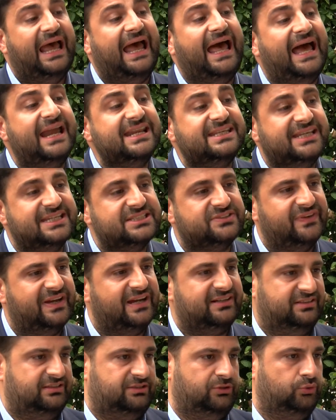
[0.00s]
herkes
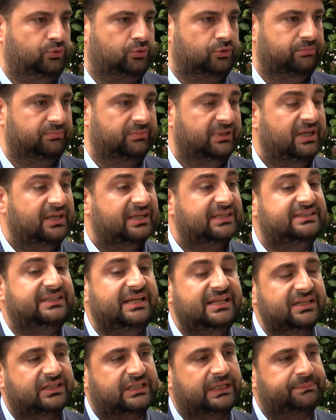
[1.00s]
verdi diyorum.
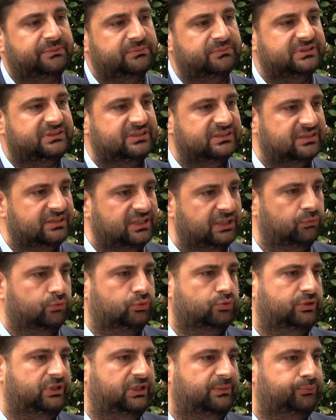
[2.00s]
Yeni kapı mitingine
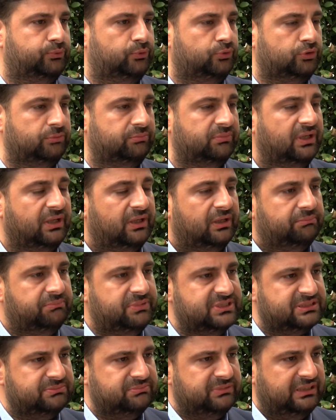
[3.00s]
vurgu yapıyorum.
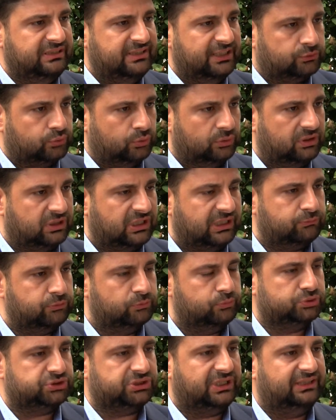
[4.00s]
Biz millet olarak bu
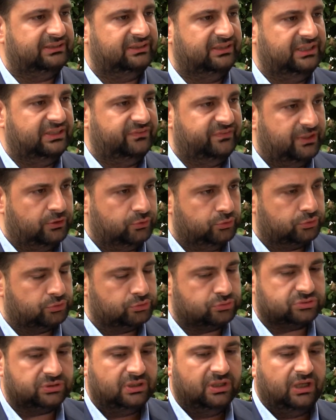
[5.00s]
mücadeleyi
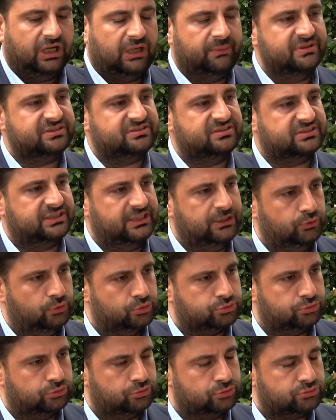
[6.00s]
veriyoruz ama siz
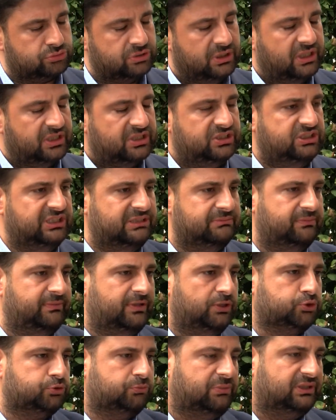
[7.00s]
geliyorsunuz
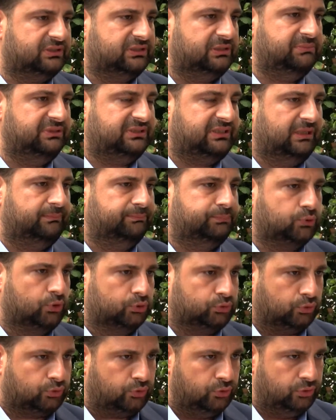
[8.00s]
25 Şubat'ta biten
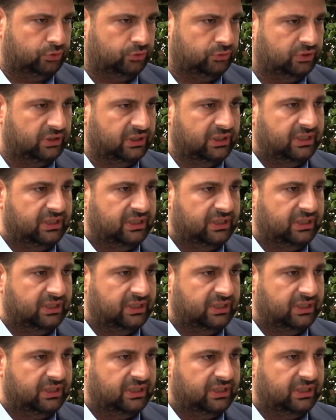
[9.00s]
protokolü